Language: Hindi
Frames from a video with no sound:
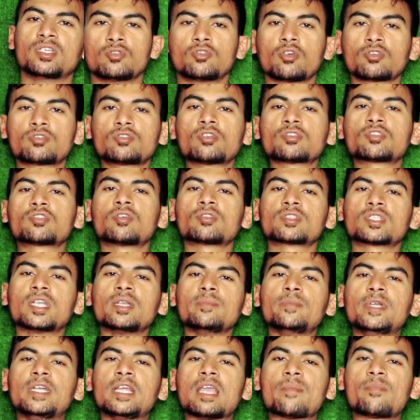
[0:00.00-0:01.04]
दोस्तों
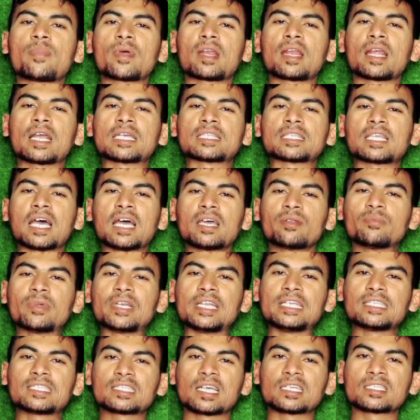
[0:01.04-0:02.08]
सोशल मीडिया पर लगातार
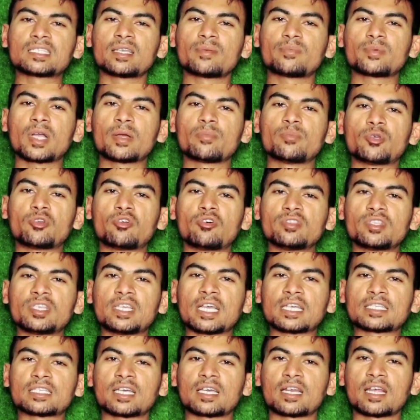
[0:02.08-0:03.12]
मनीष कश्यप का विरोध
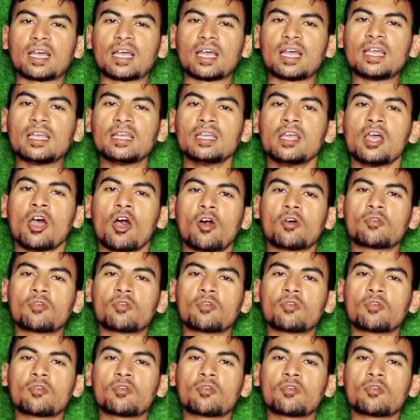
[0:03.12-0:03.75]
किया जा रहा है